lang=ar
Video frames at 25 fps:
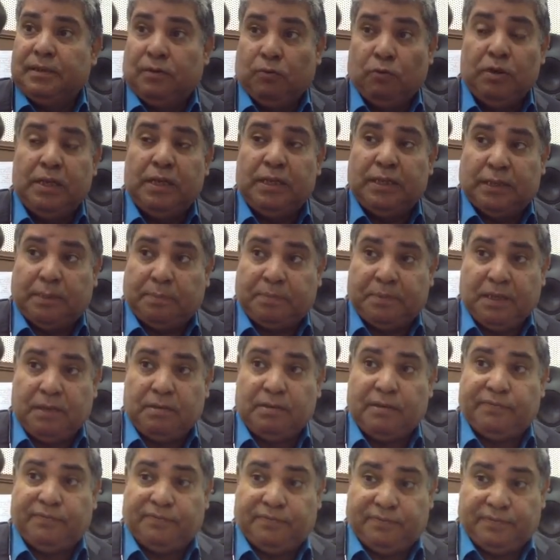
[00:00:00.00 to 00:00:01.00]
قول لي انت
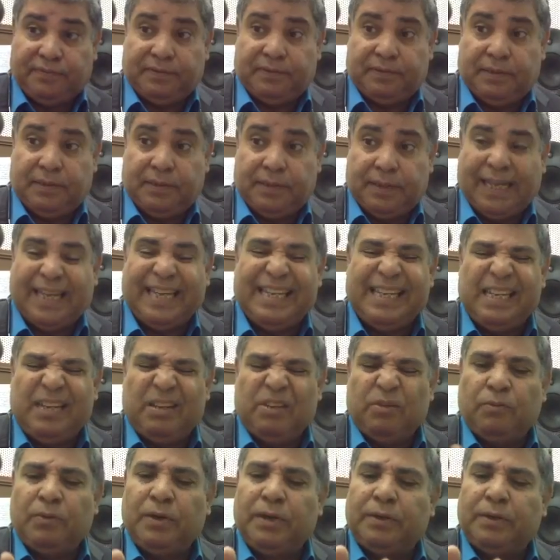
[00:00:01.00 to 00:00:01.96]
بتعرف كان